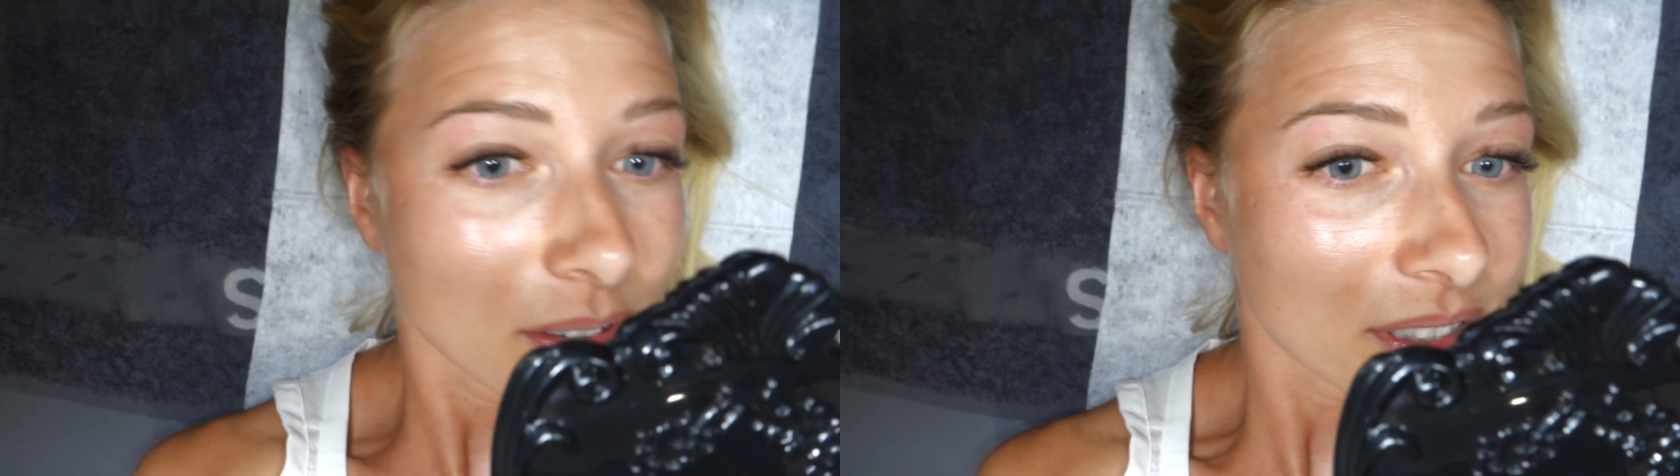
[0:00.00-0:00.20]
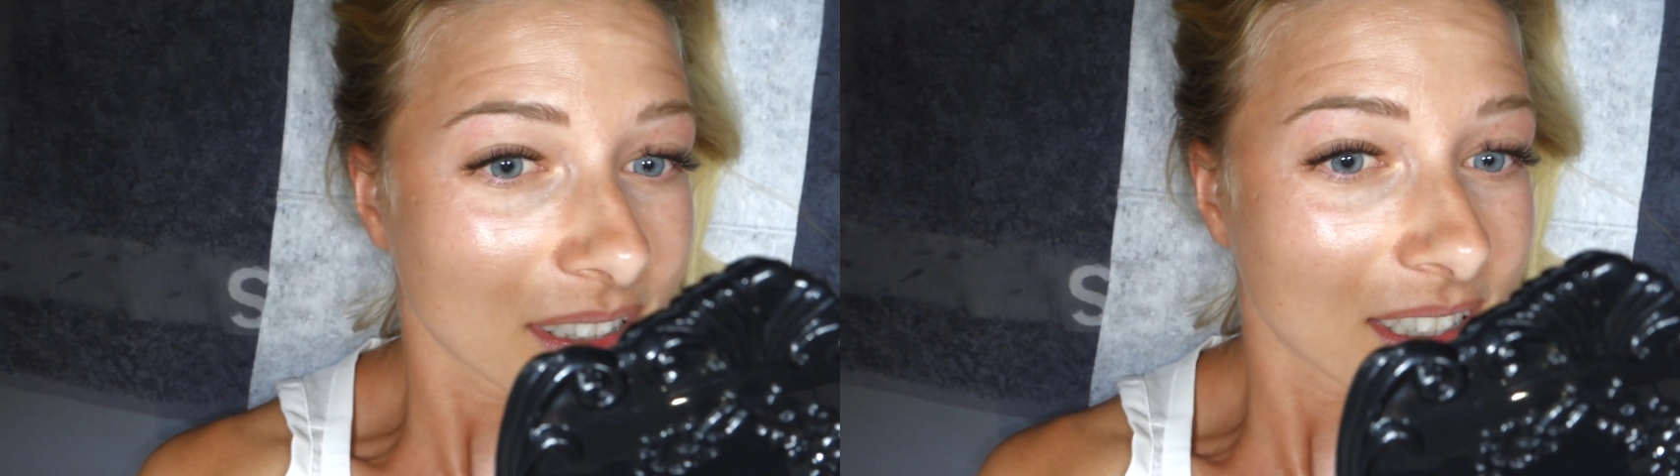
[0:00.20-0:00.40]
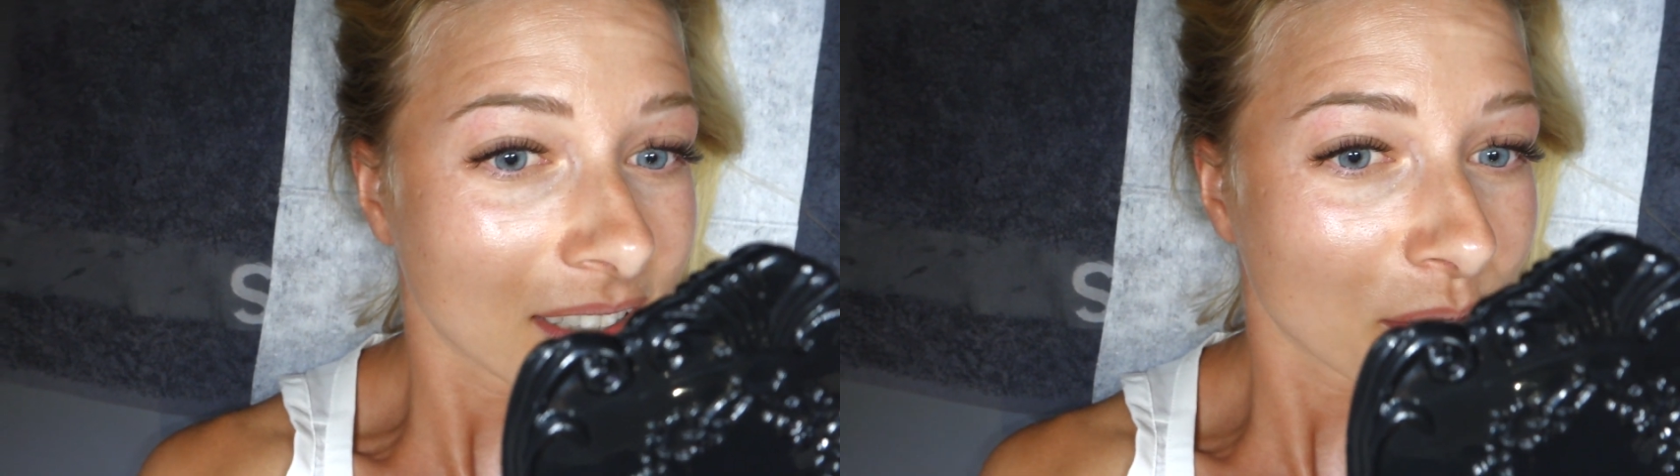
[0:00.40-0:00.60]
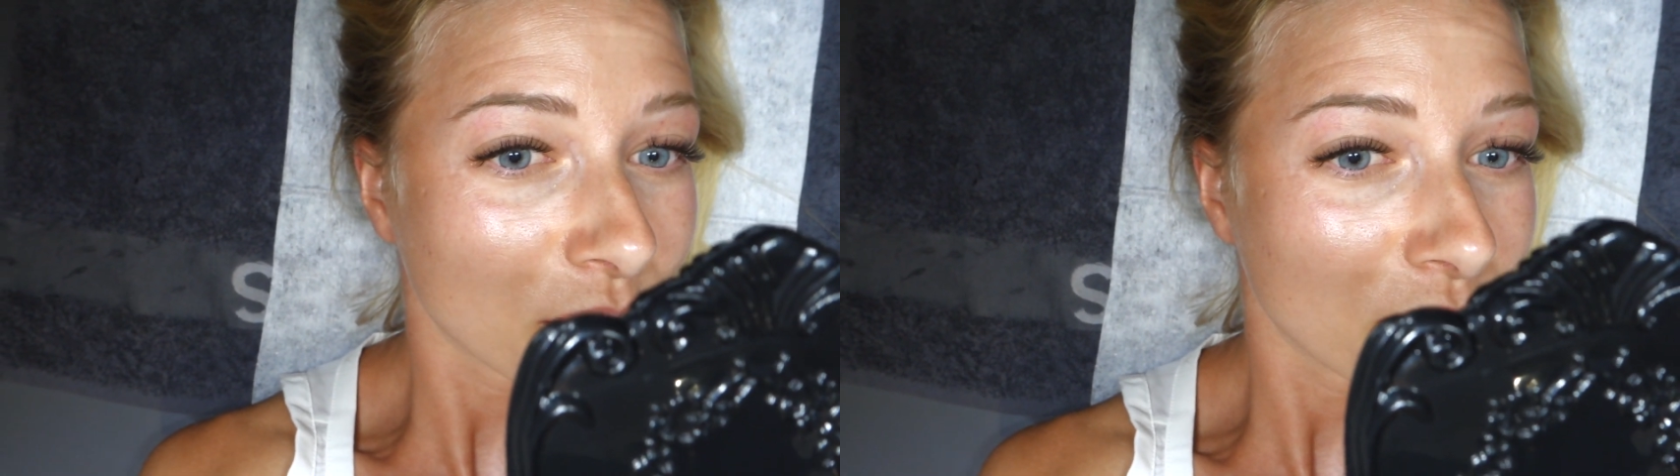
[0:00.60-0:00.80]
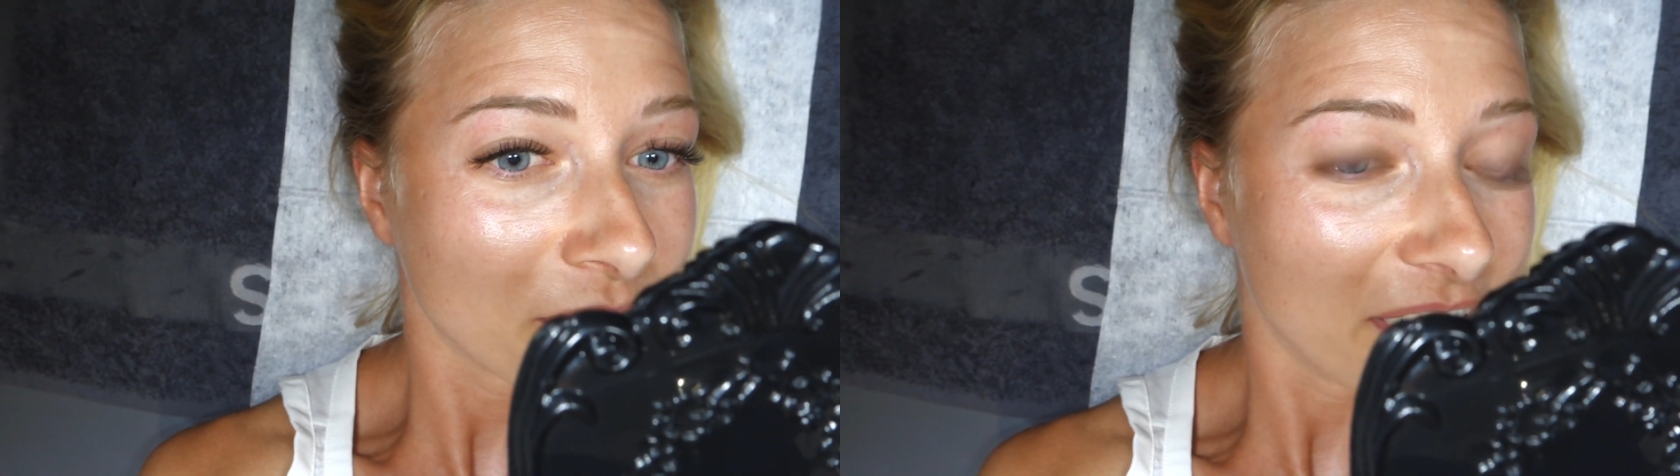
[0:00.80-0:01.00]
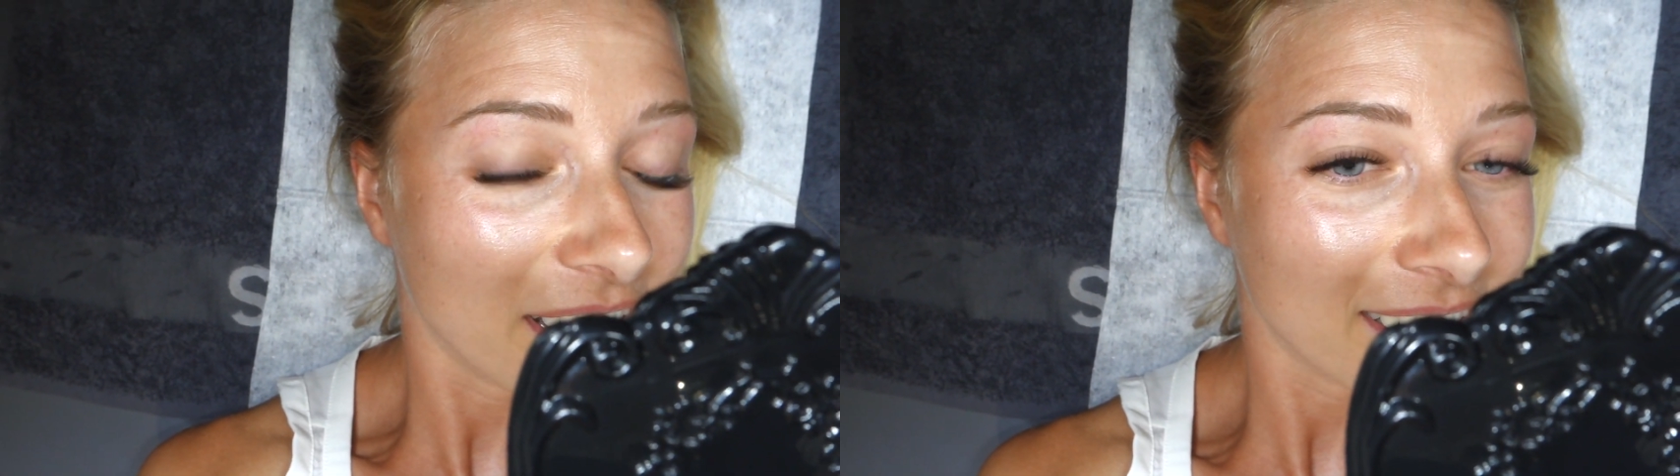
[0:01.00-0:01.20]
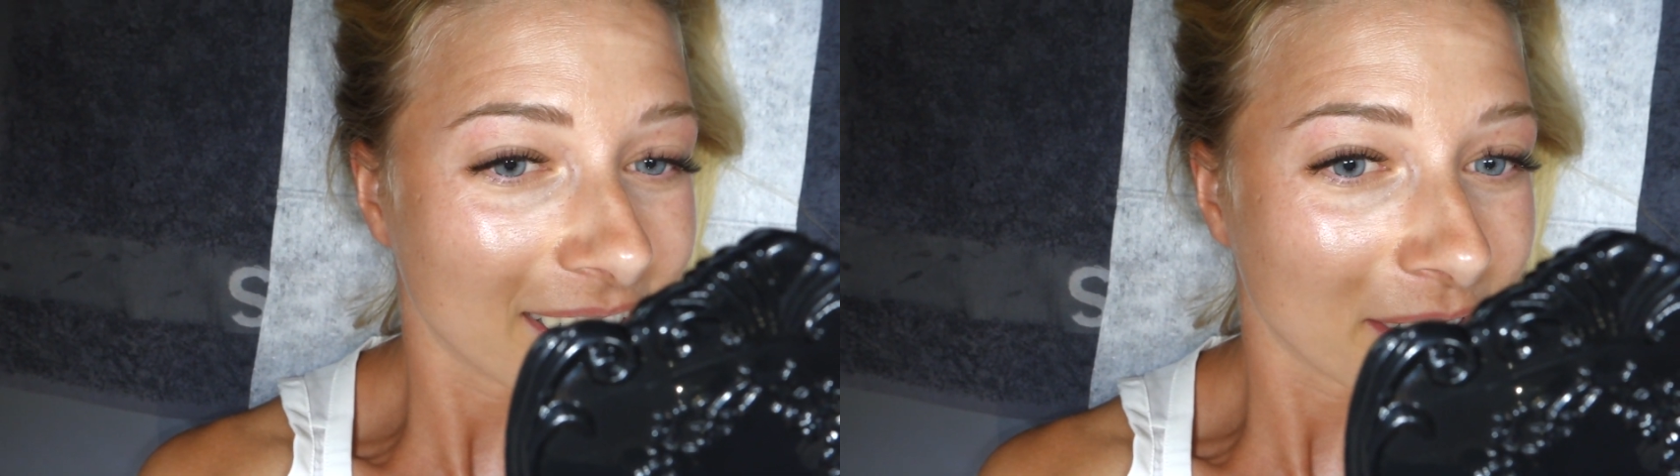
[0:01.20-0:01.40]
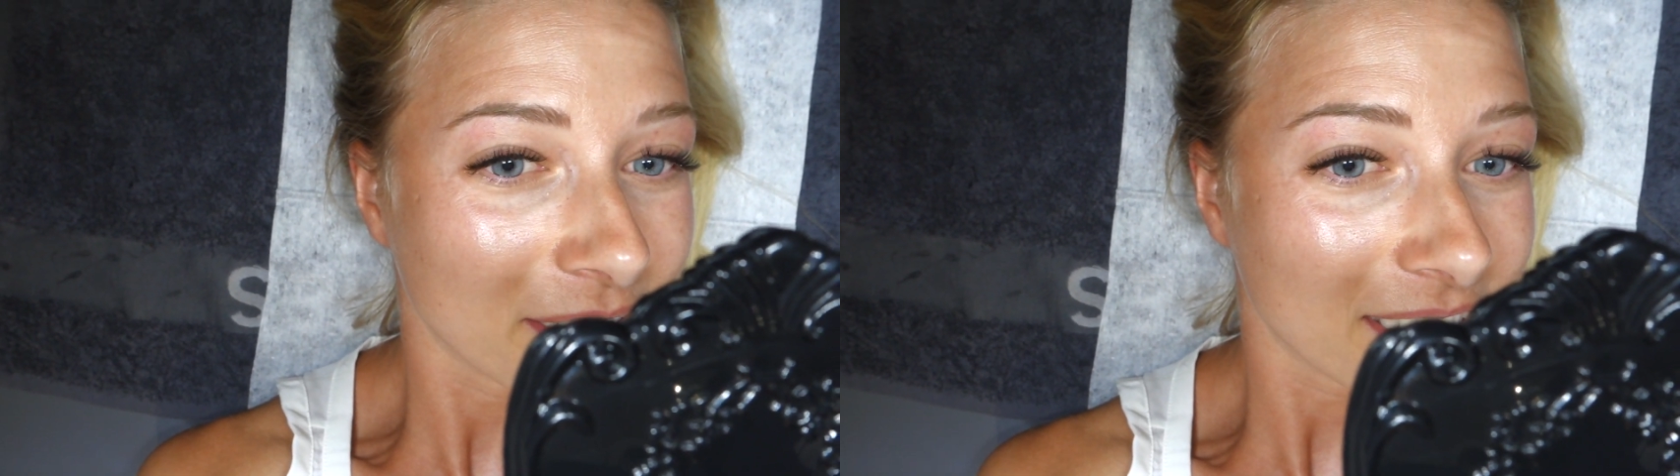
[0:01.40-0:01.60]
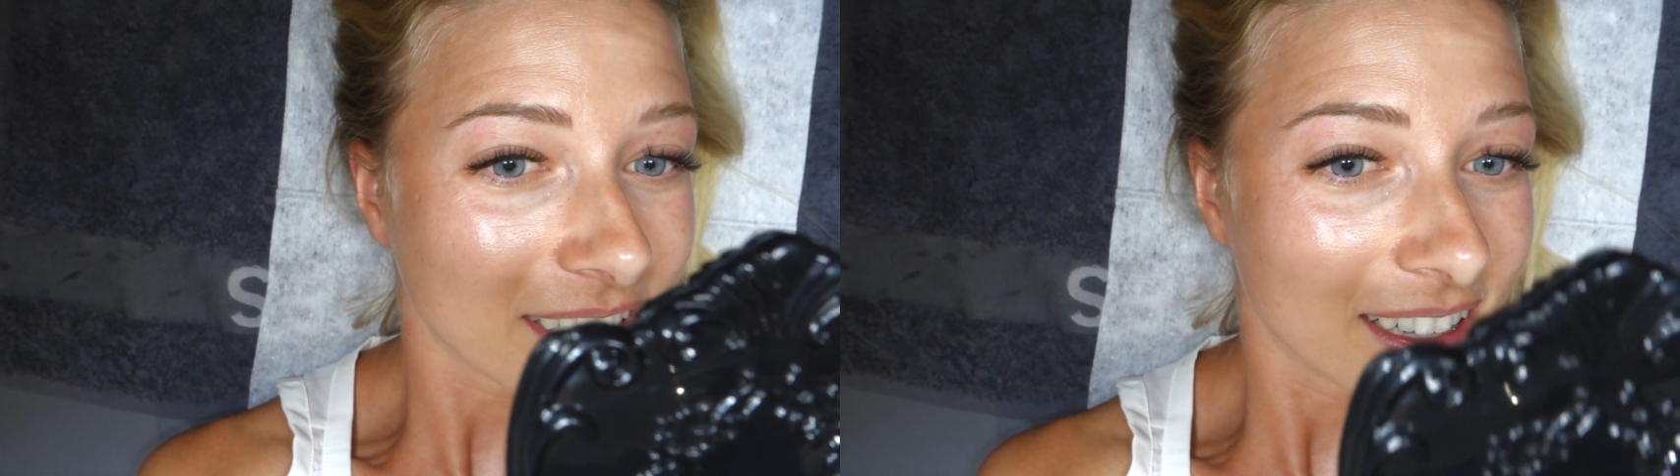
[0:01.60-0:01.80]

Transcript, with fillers: Die sehen so schön weich aus,